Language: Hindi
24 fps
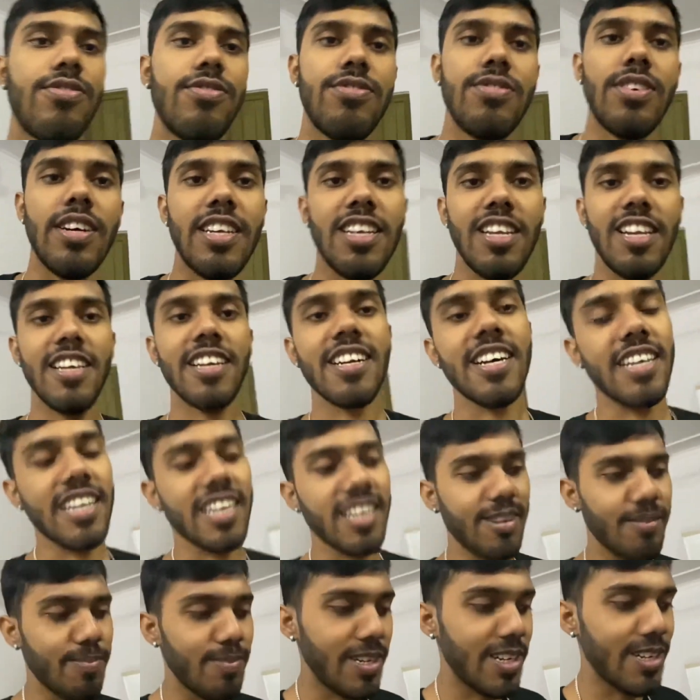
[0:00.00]
फाइनली खाना
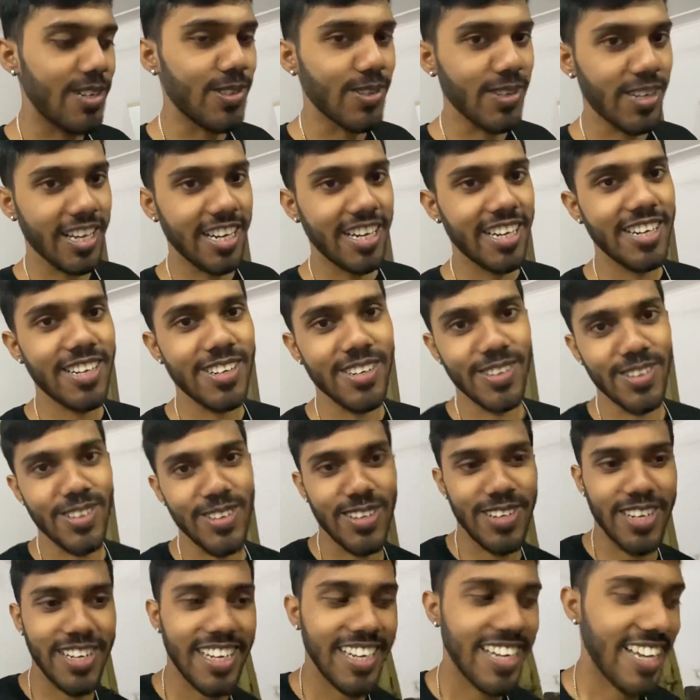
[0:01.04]
कंप्लीट हो गया और